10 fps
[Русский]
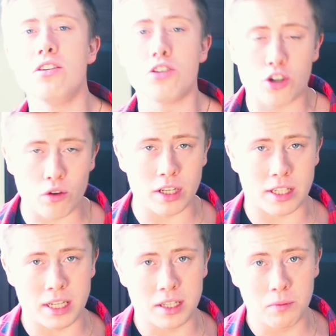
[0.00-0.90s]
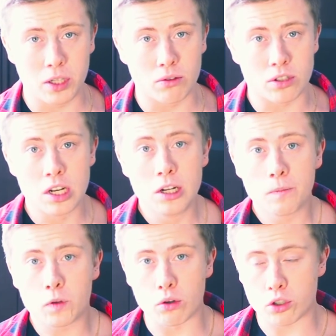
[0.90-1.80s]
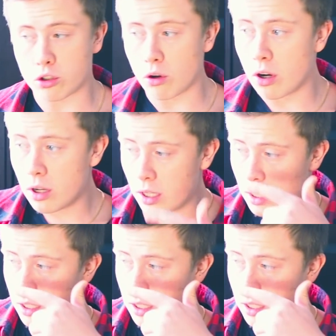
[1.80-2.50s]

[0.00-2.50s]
еще есть один минус, то что